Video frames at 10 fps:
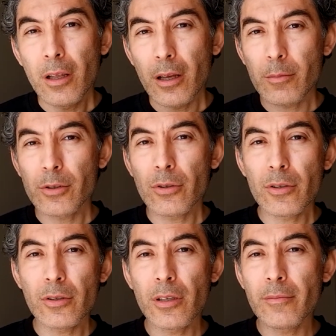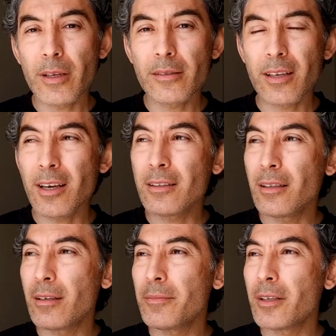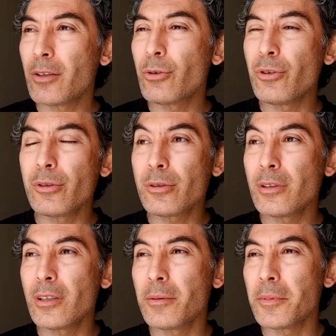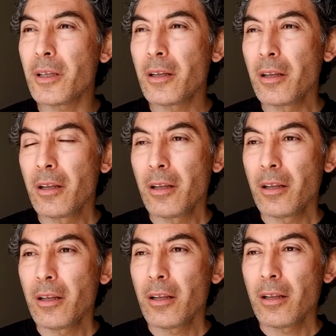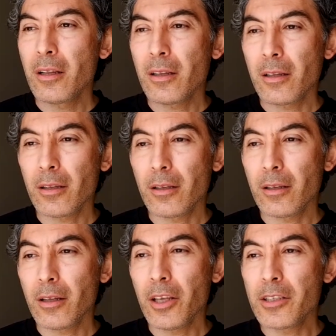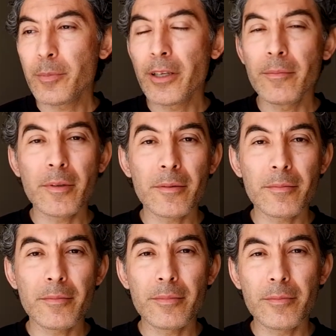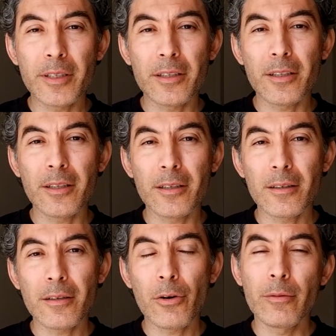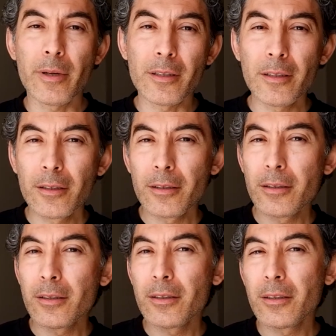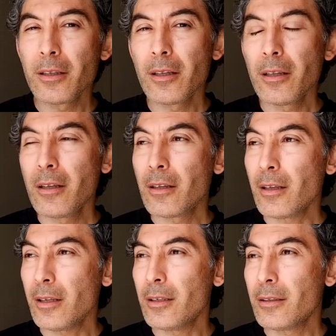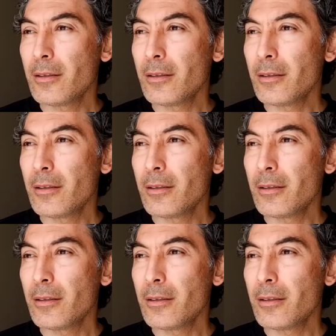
Ama şöyle söyleyeyim ben seyahatlerimde ya da günlük kullanımda e, hiç pilimi bittiği olmadı. Yani